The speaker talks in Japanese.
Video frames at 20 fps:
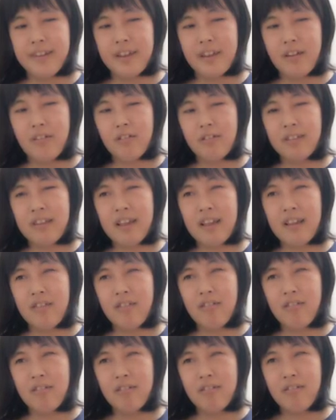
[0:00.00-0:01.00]
固定
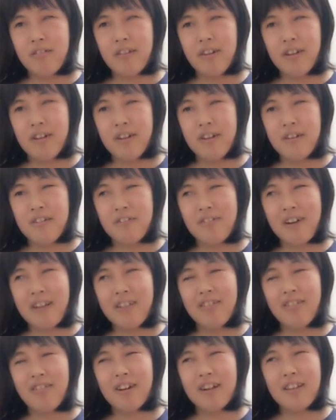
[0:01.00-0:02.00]
の
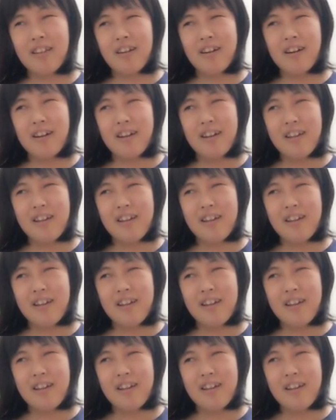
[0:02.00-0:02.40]
ファンの方が